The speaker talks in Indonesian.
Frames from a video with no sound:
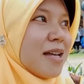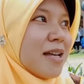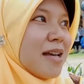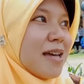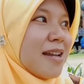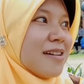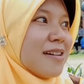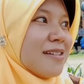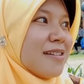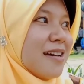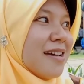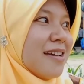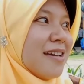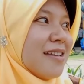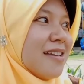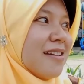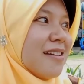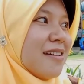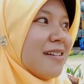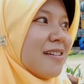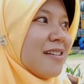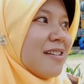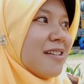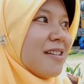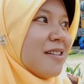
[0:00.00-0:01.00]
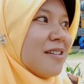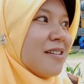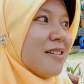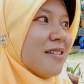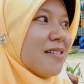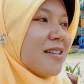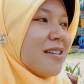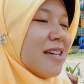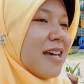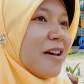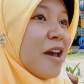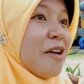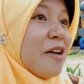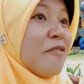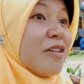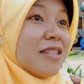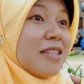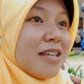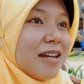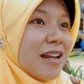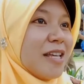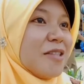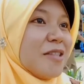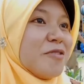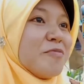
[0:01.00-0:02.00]
sekarang kayaknya hewan
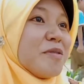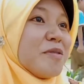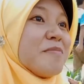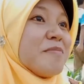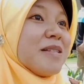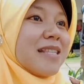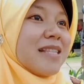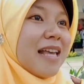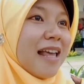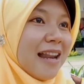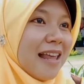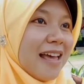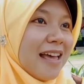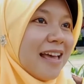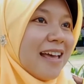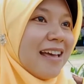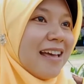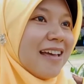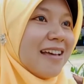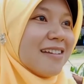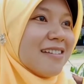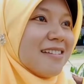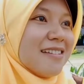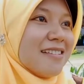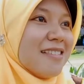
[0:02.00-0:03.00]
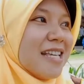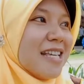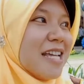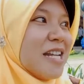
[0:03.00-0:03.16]
ternak itu bermasalah hmm.